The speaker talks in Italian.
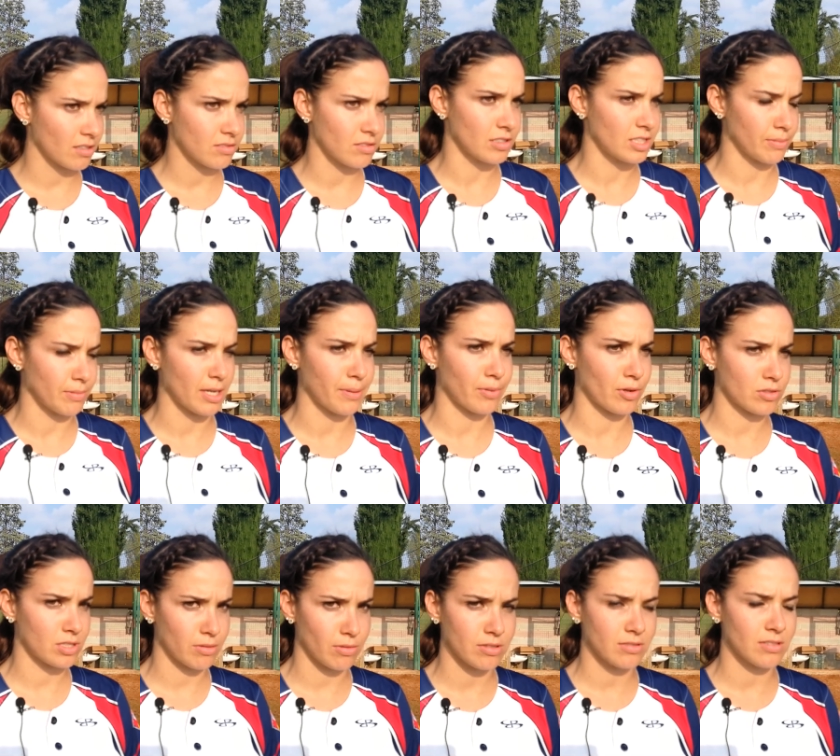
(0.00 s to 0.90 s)
Settimana
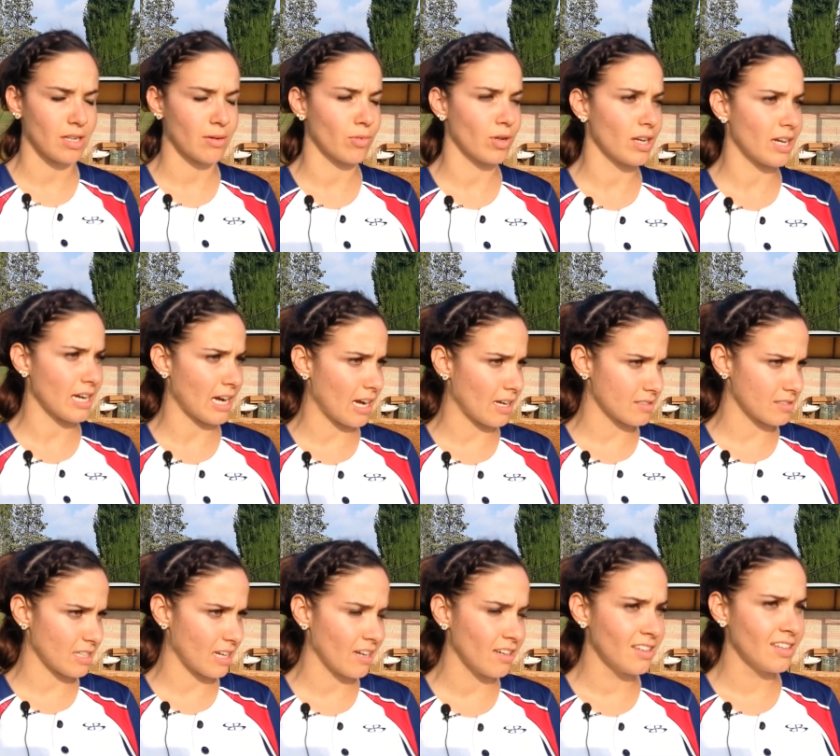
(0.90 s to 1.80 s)
prossima saremo in
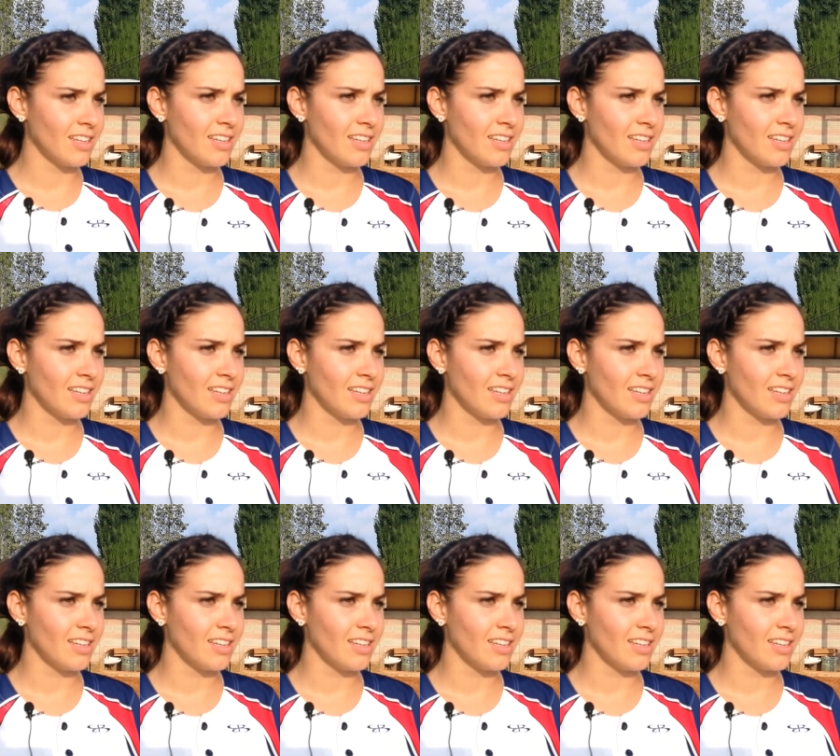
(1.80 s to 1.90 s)
casa,